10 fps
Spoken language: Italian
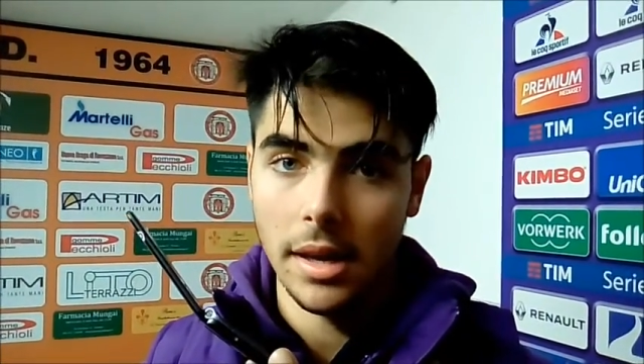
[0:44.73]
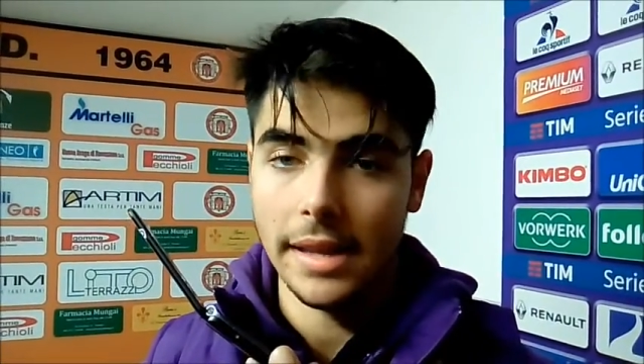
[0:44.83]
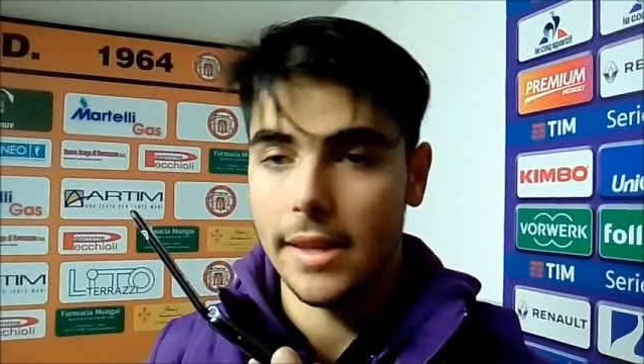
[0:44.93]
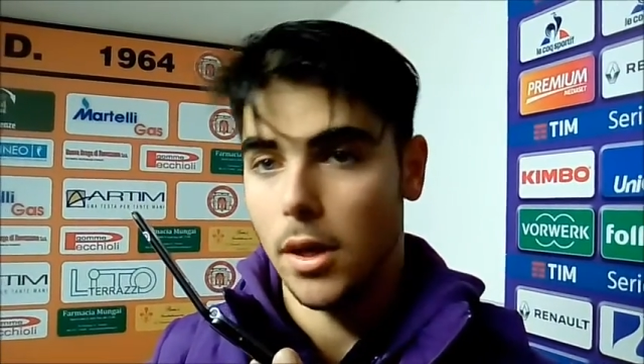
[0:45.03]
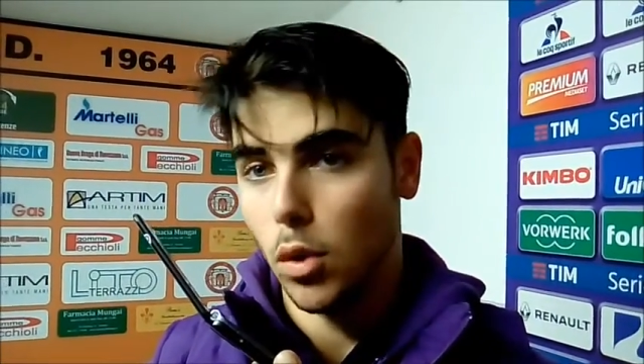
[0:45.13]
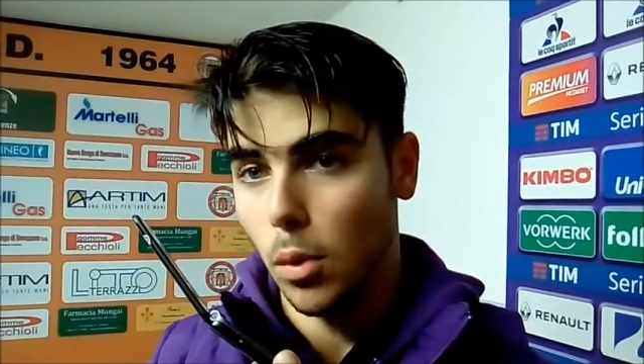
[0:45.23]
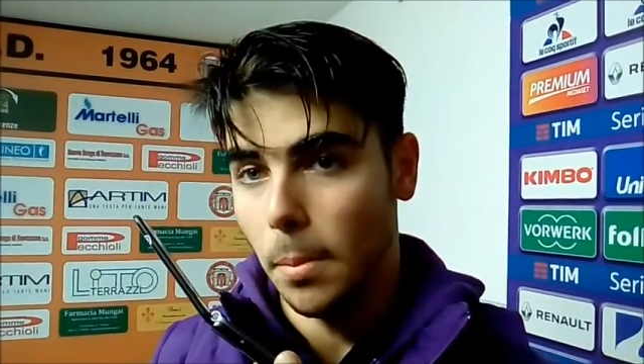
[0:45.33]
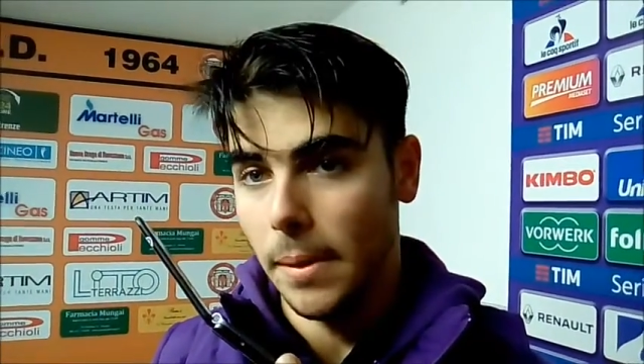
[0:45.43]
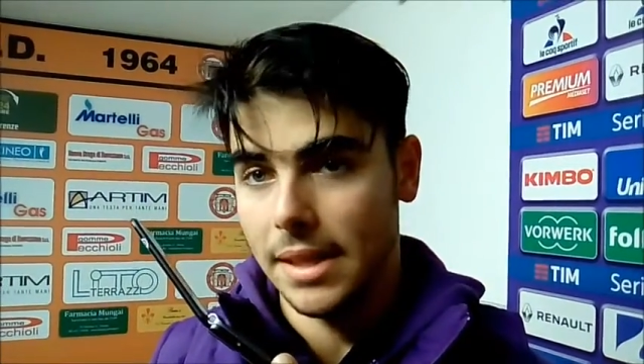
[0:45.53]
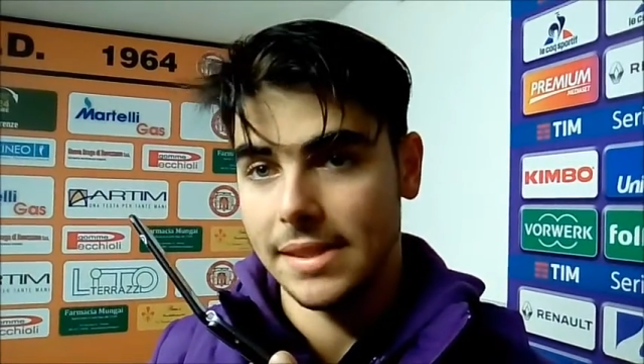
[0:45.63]
e del
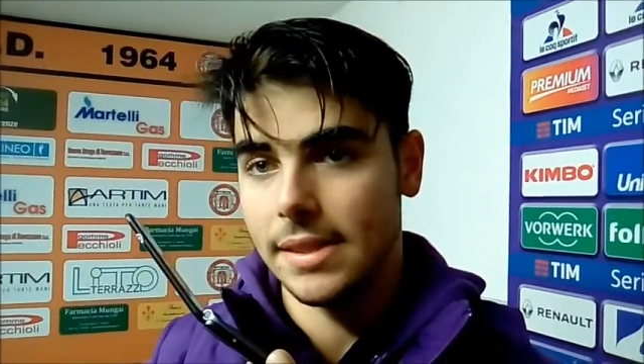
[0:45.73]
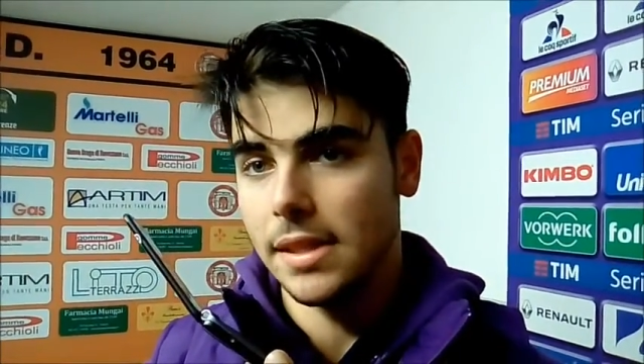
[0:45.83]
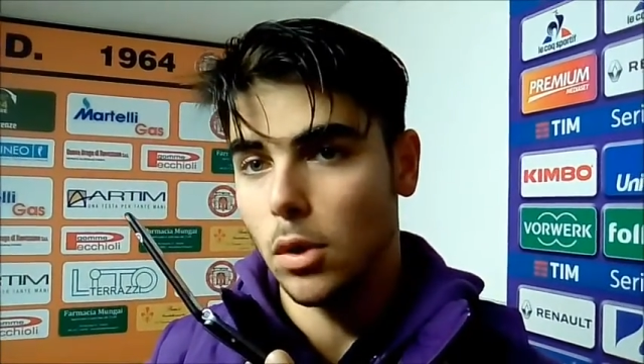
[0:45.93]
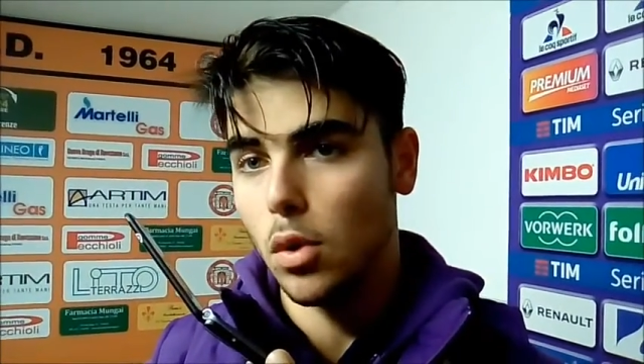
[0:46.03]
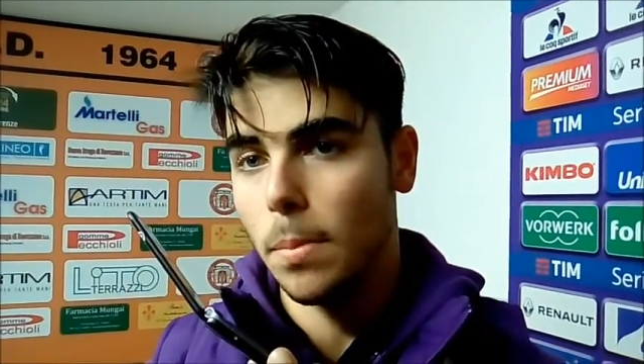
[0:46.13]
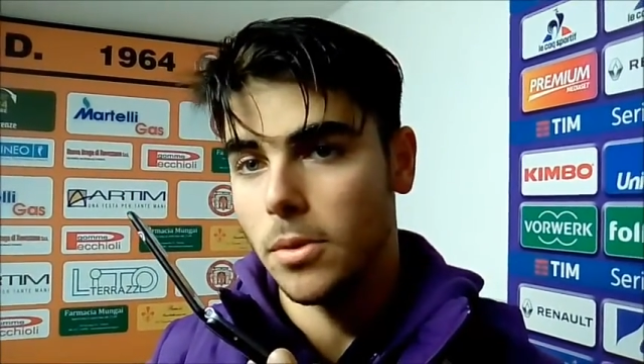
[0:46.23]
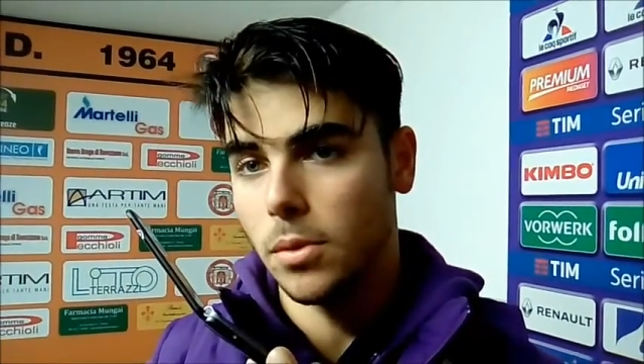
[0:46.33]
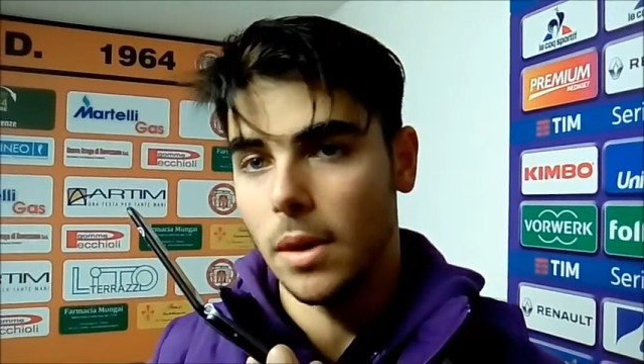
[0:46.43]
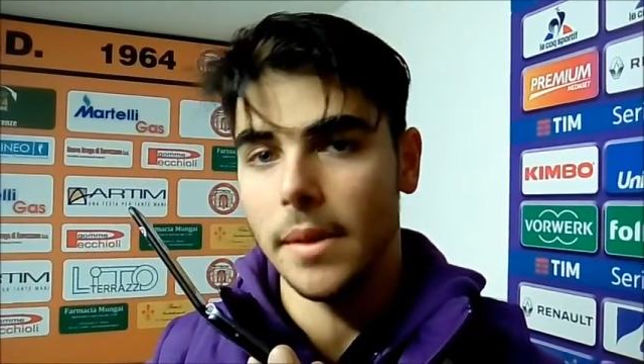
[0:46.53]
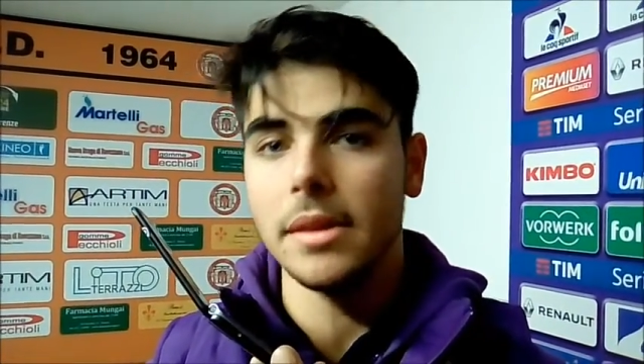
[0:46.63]
gruppo, perché senza gruppo
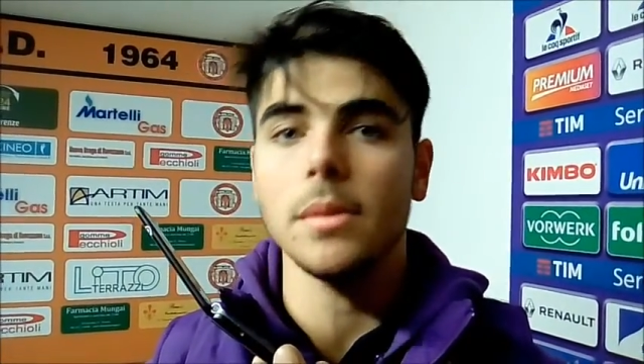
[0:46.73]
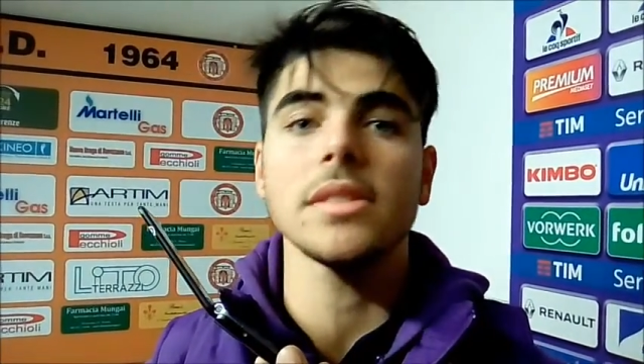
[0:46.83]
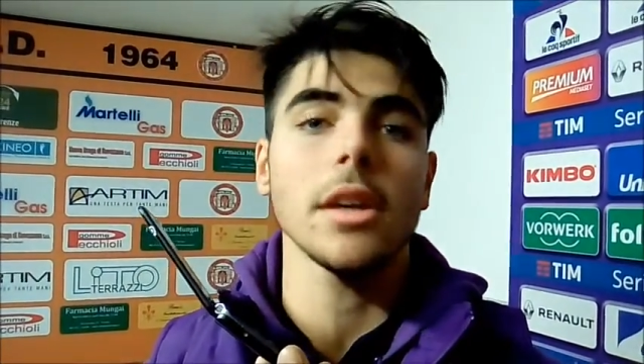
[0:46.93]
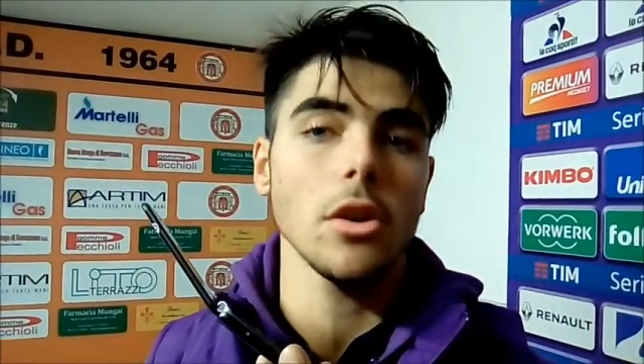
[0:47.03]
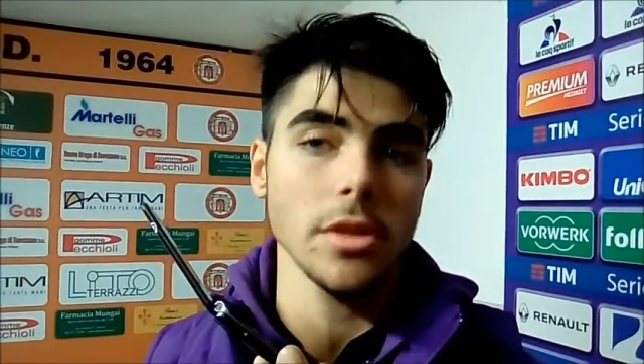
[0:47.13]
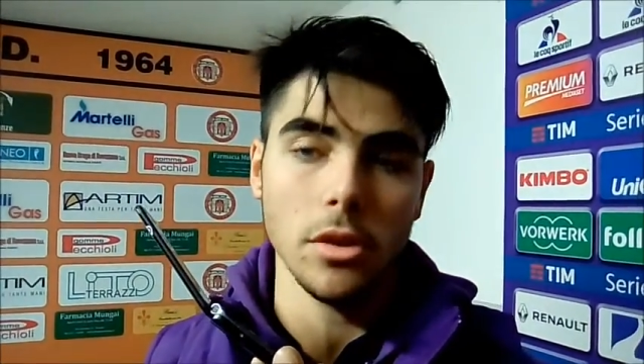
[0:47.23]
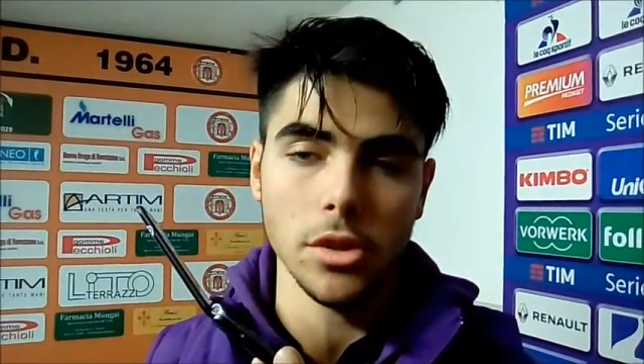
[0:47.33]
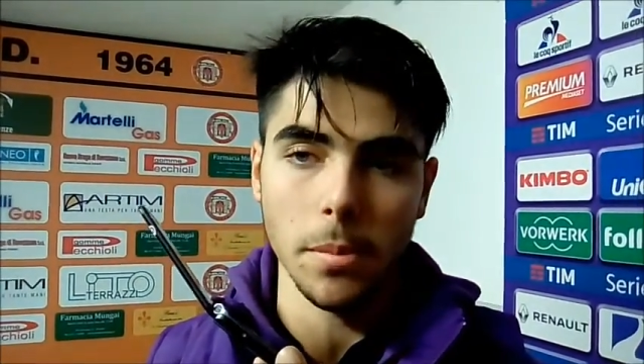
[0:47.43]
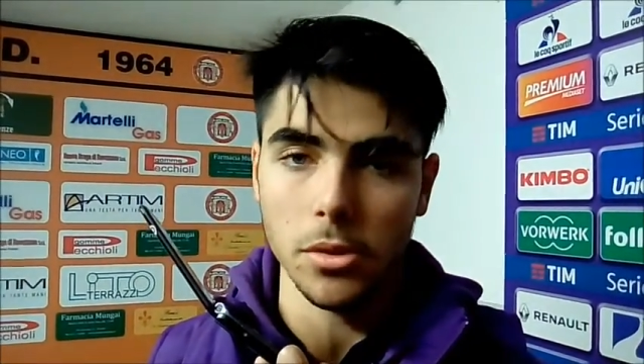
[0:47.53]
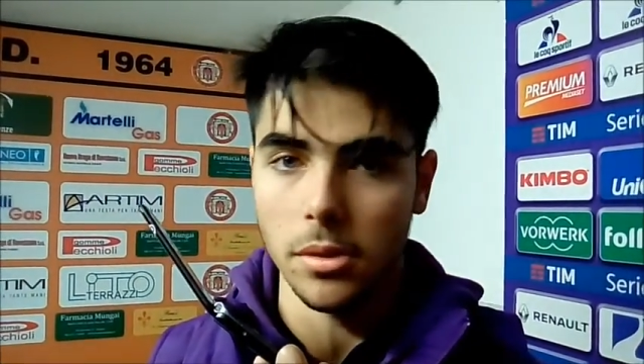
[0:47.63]
sicuramente queste cose non
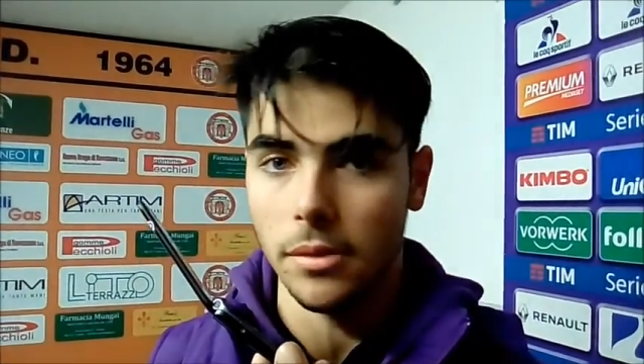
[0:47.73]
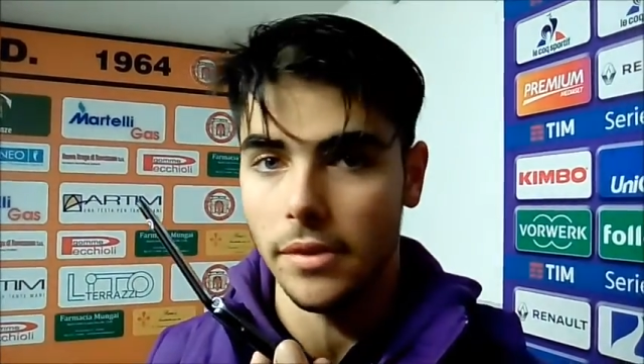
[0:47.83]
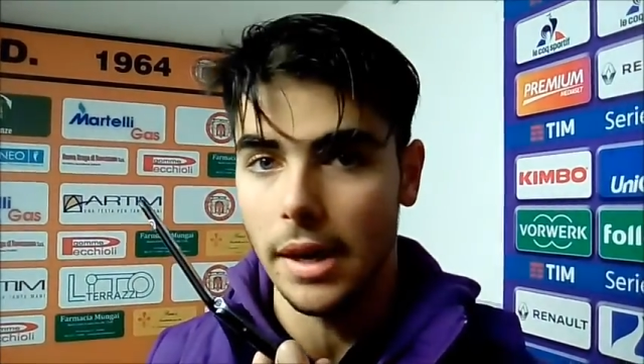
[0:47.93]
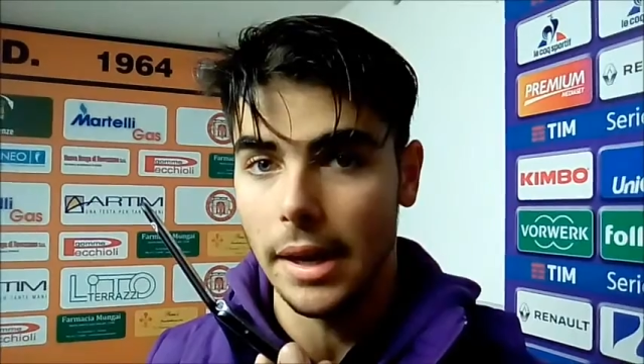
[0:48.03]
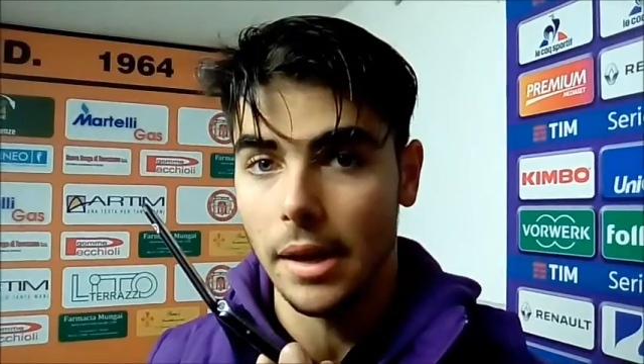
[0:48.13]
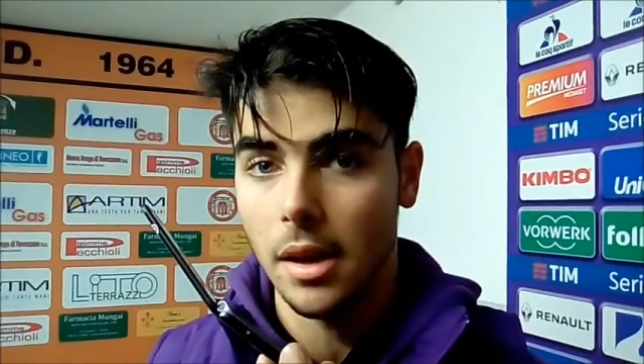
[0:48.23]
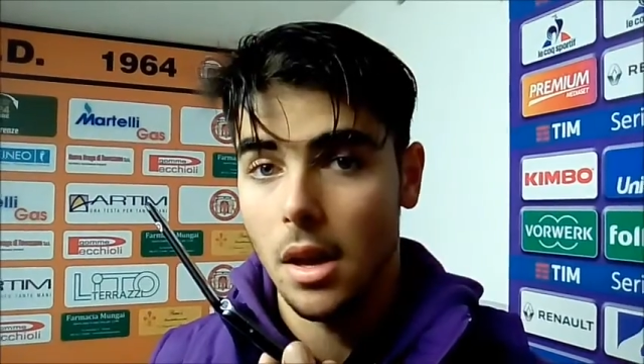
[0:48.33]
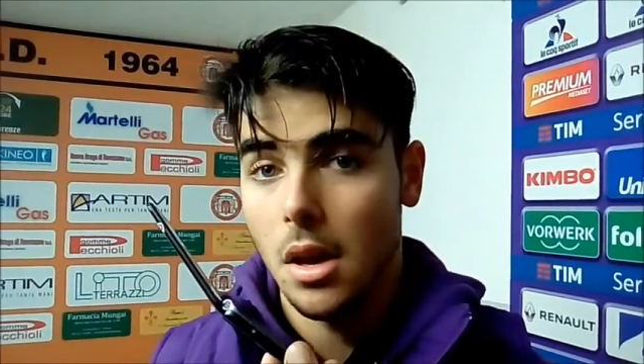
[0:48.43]
si possono fare.